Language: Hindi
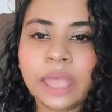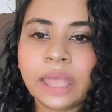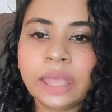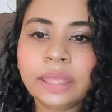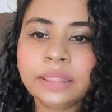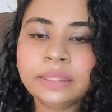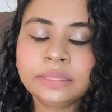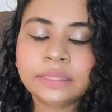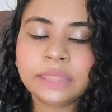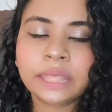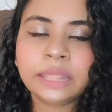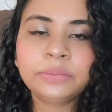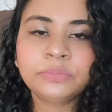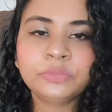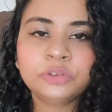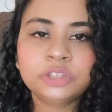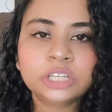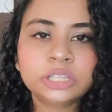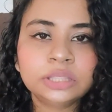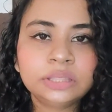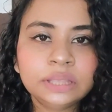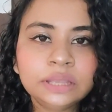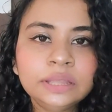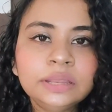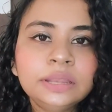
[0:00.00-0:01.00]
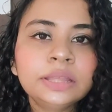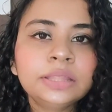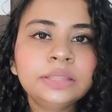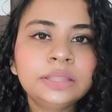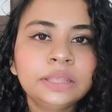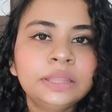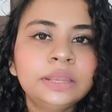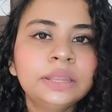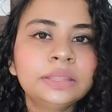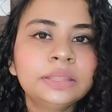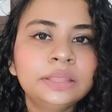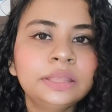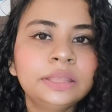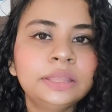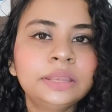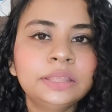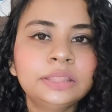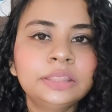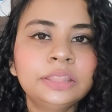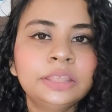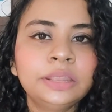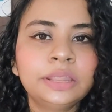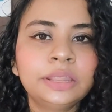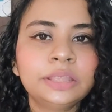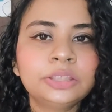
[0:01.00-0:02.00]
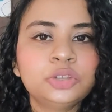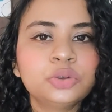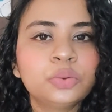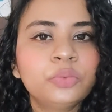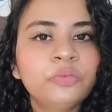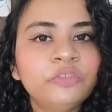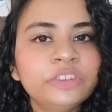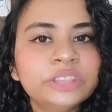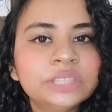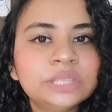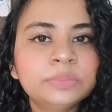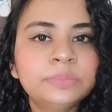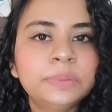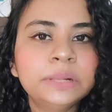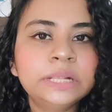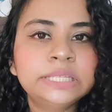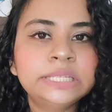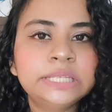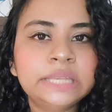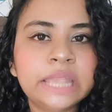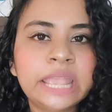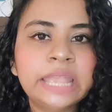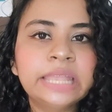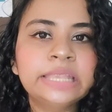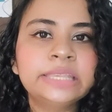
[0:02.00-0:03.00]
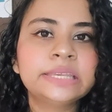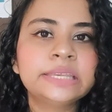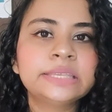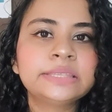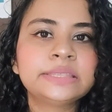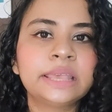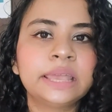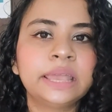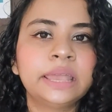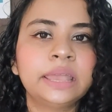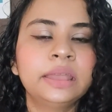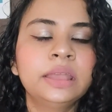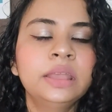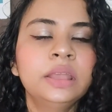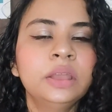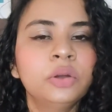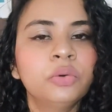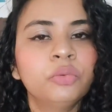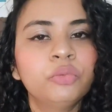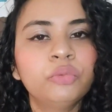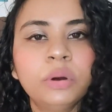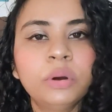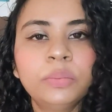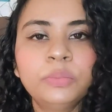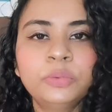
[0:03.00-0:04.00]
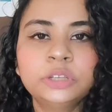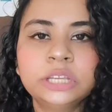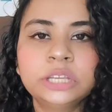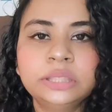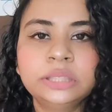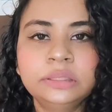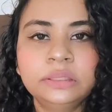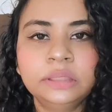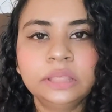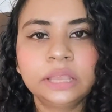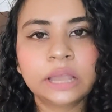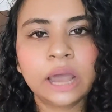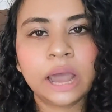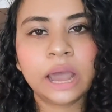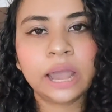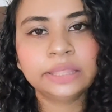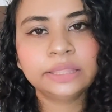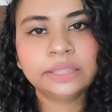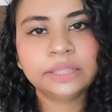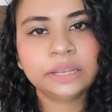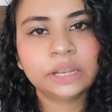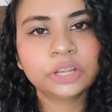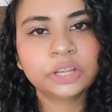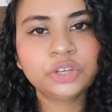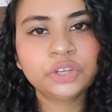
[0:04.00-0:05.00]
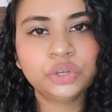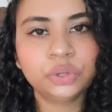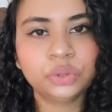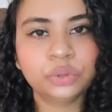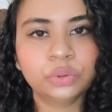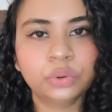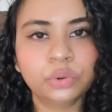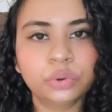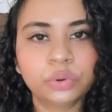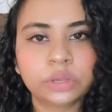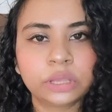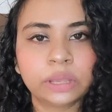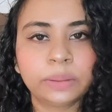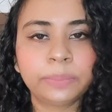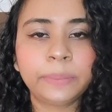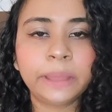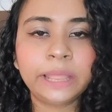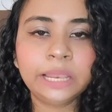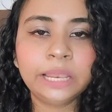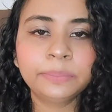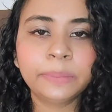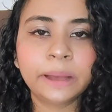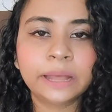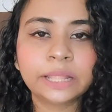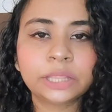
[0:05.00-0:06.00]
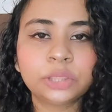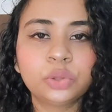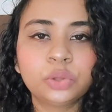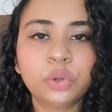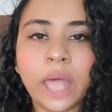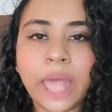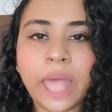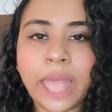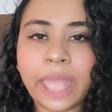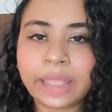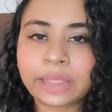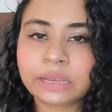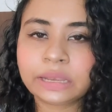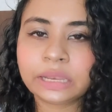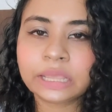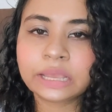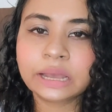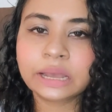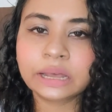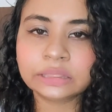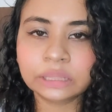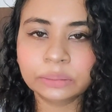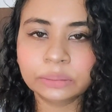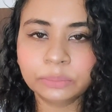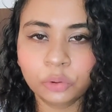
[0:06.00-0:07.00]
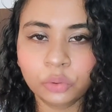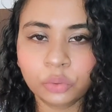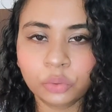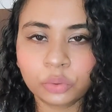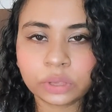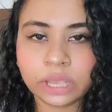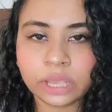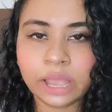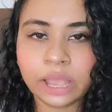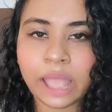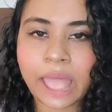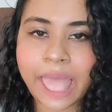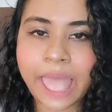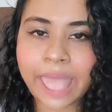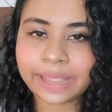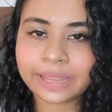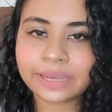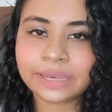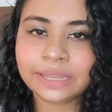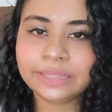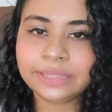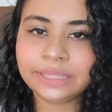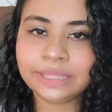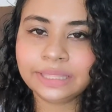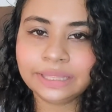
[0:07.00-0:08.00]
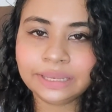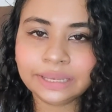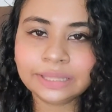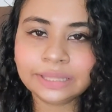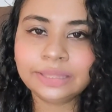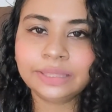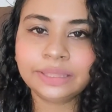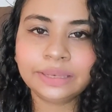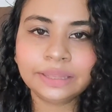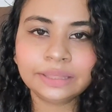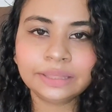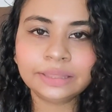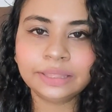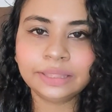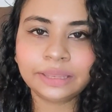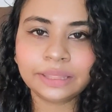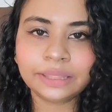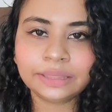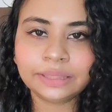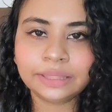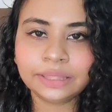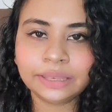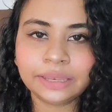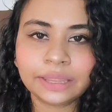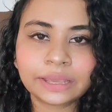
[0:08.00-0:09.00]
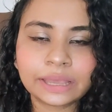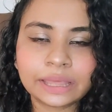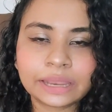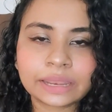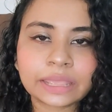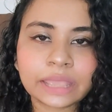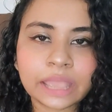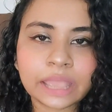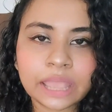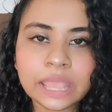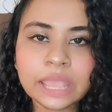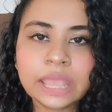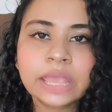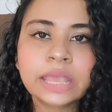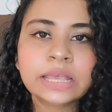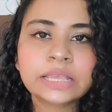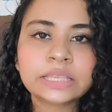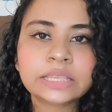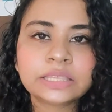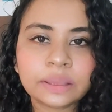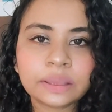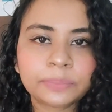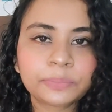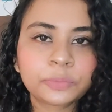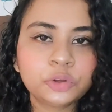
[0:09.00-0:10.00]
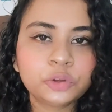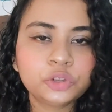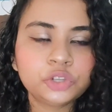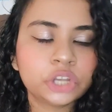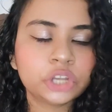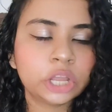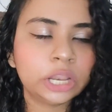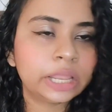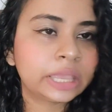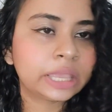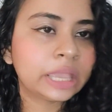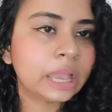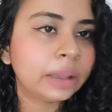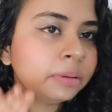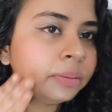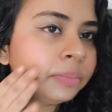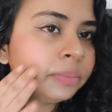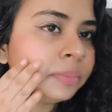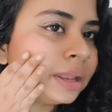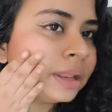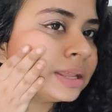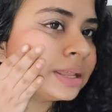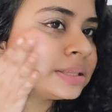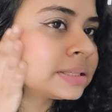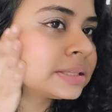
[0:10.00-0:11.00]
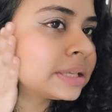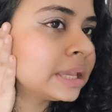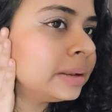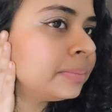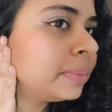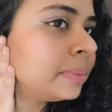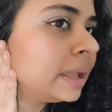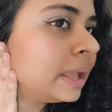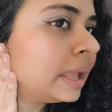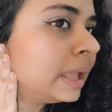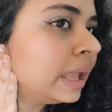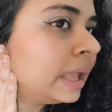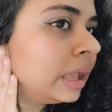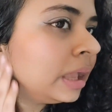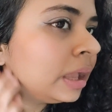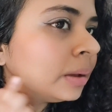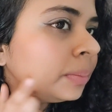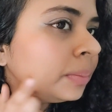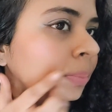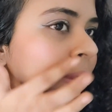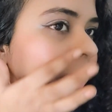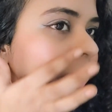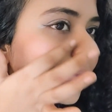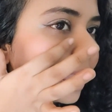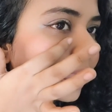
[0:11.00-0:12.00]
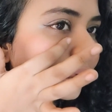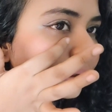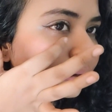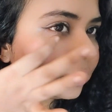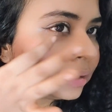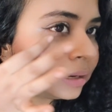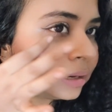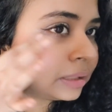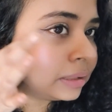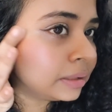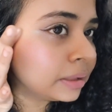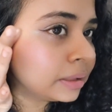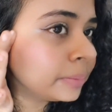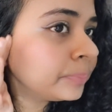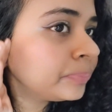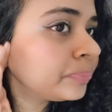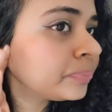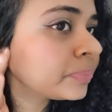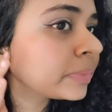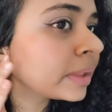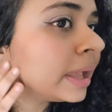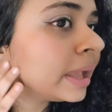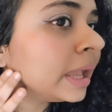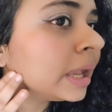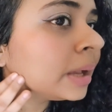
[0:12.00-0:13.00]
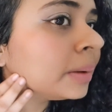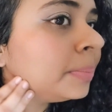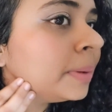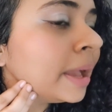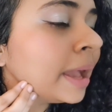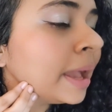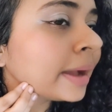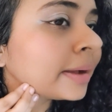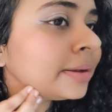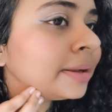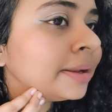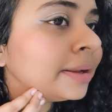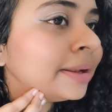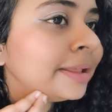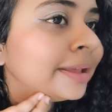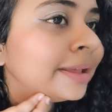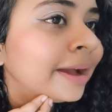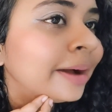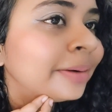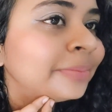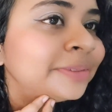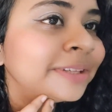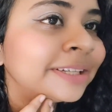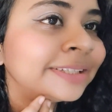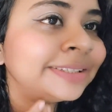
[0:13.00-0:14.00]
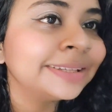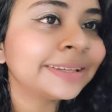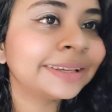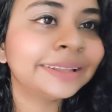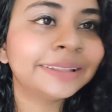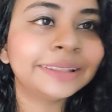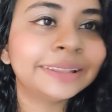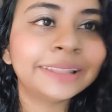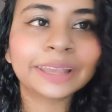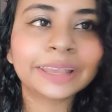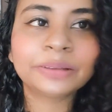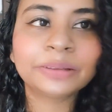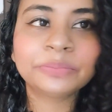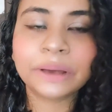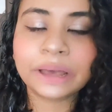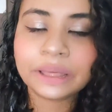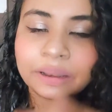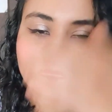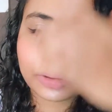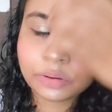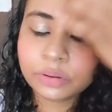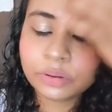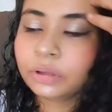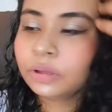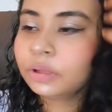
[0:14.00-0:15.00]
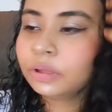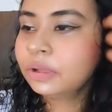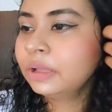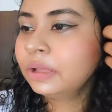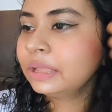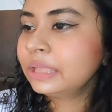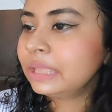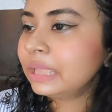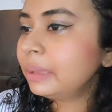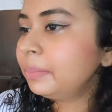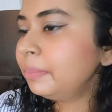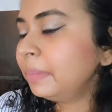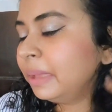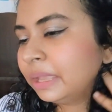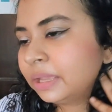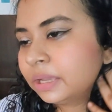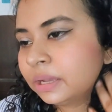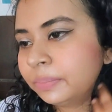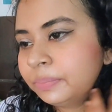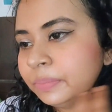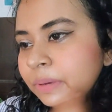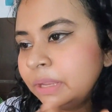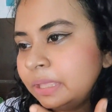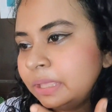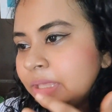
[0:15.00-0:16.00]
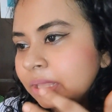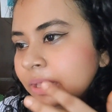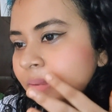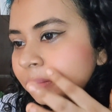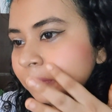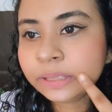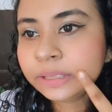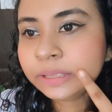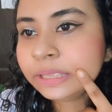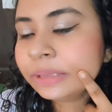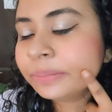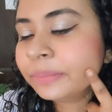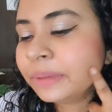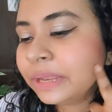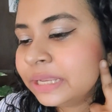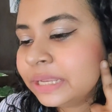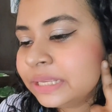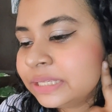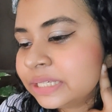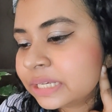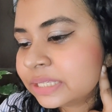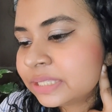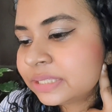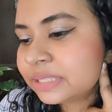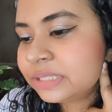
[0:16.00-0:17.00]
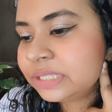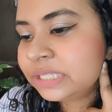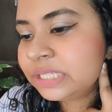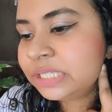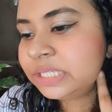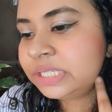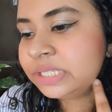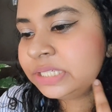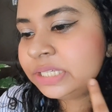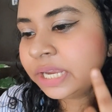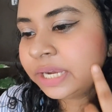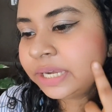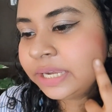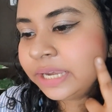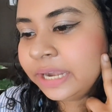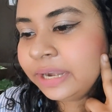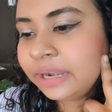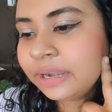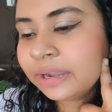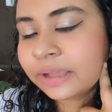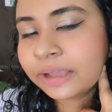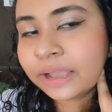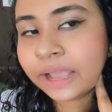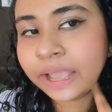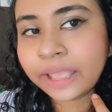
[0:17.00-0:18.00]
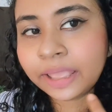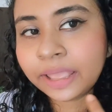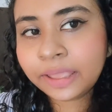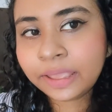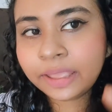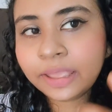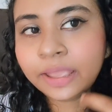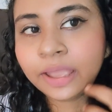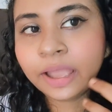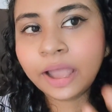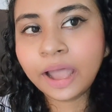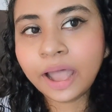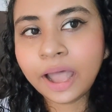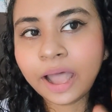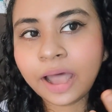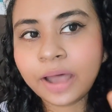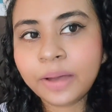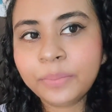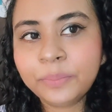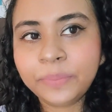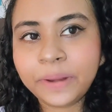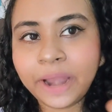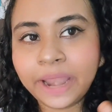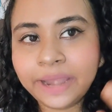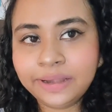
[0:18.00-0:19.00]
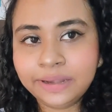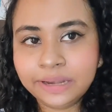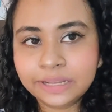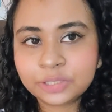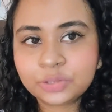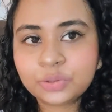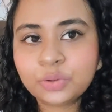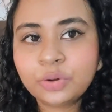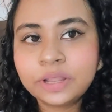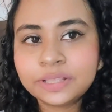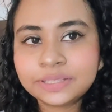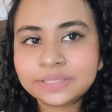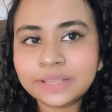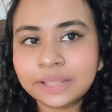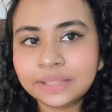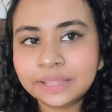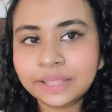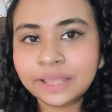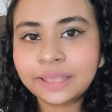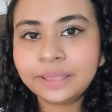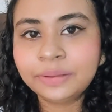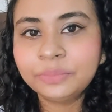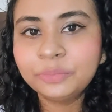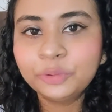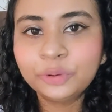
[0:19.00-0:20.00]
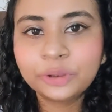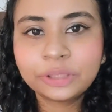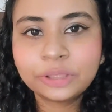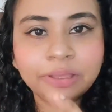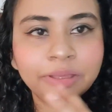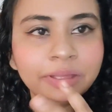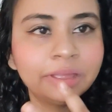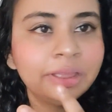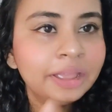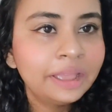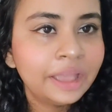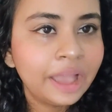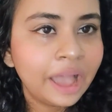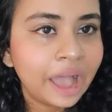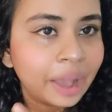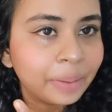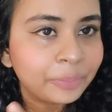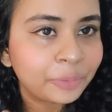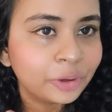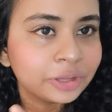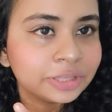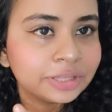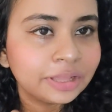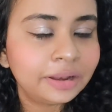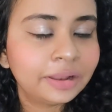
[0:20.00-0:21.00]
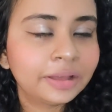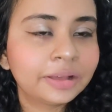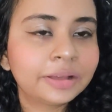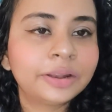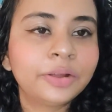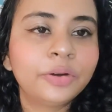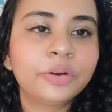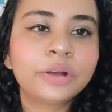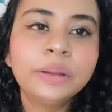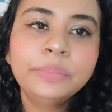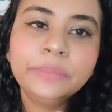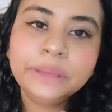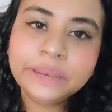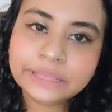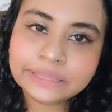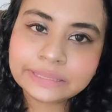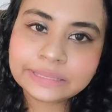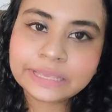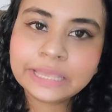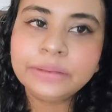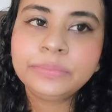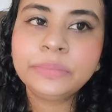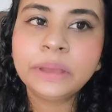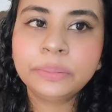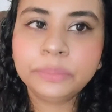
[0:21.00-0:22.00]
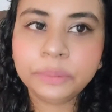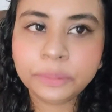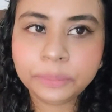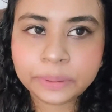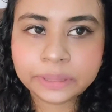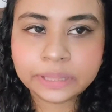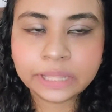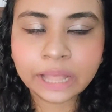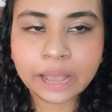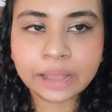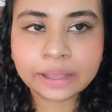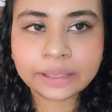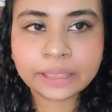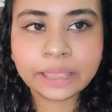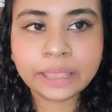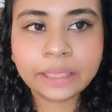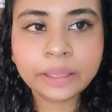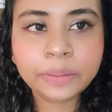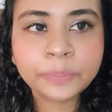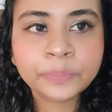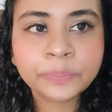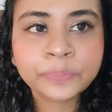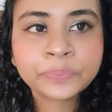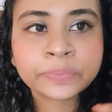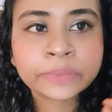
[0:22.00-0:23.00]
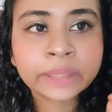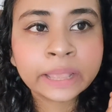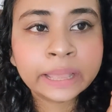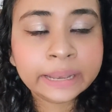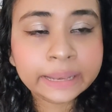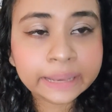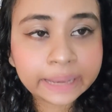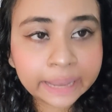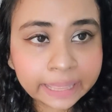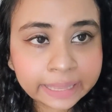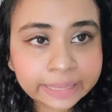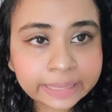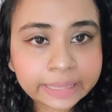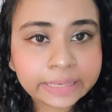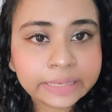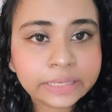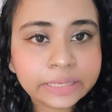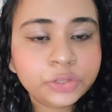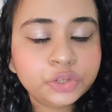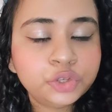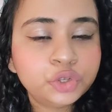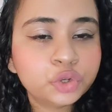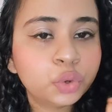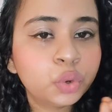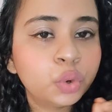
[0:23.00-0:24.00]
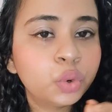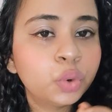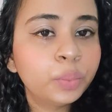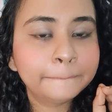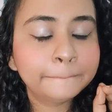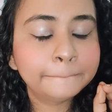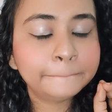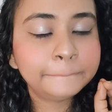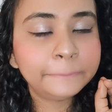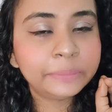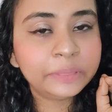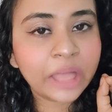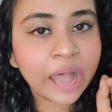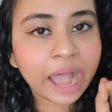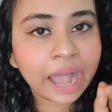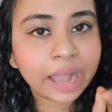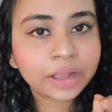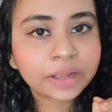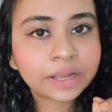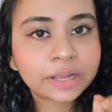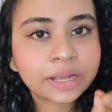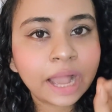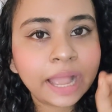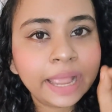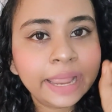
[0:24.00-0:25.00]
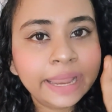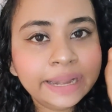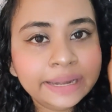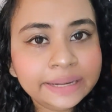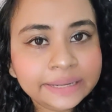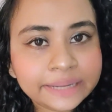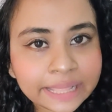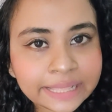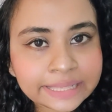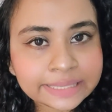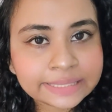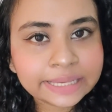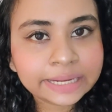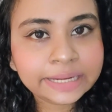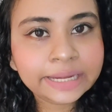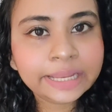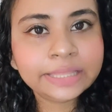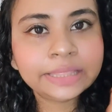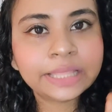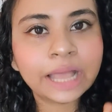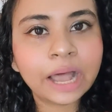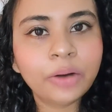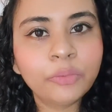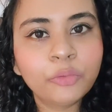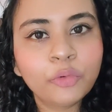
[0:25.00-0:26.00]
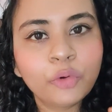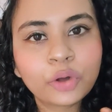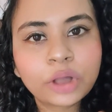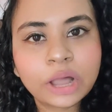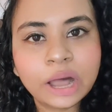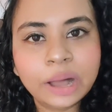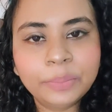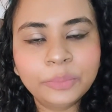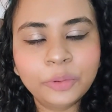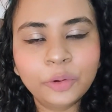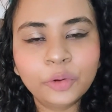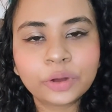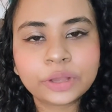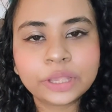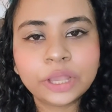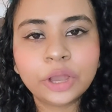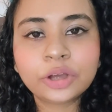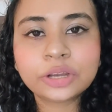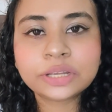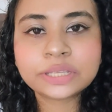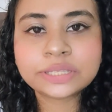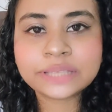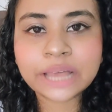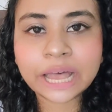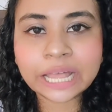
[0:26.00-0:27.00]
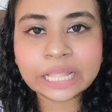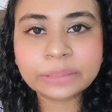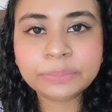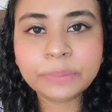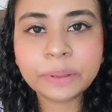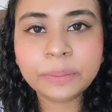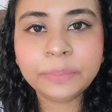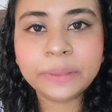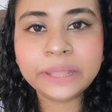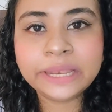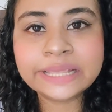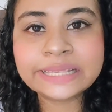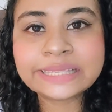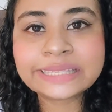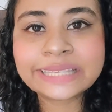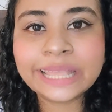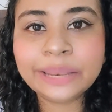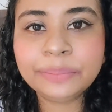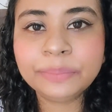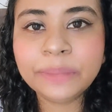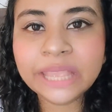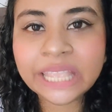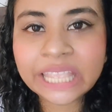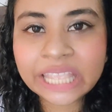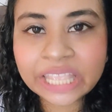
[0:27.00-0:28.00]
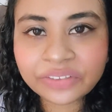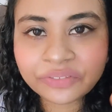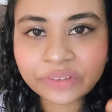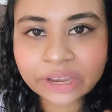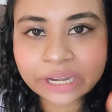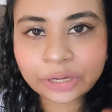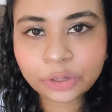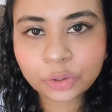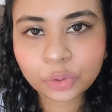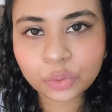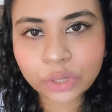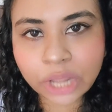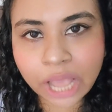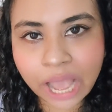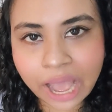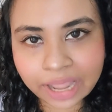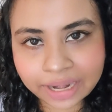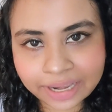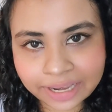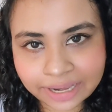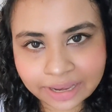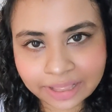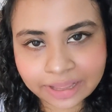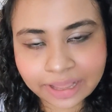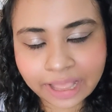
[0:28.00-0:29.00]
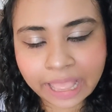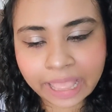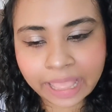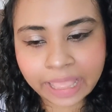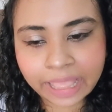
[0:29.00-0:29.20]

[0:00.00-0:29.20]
एंड देन मुझे धीरे धीरे धीरे धीरे जो विजिबल चेंजेस है वो मुझे दिखाई देना शुरू हो गया पहली बात तो एक्ने ख़त्म हो गया एक्ने धीरे धीरे धीरे धीरे करके सब कुछ चले गया अभी मेरे स्किन पे एक भी एक्ने नहीं है एक भी एक्ने नहीं है आप जैसे कि देख पा रहे हो ये मेकअप नहीं है ये मैंने जस्ट चीक टिंट लगाया है हाँ ब्राइटनेस थोड़ा ज़्यादा है बोल के आपको ऐसा लग रहा होगा मेरे स्किन में अभी भी दाग है लेकिन जो दाग का इंटेंसिटी था वो कम हो गया और साथ में मेरी स्किन में इवेंट टोन आने लगा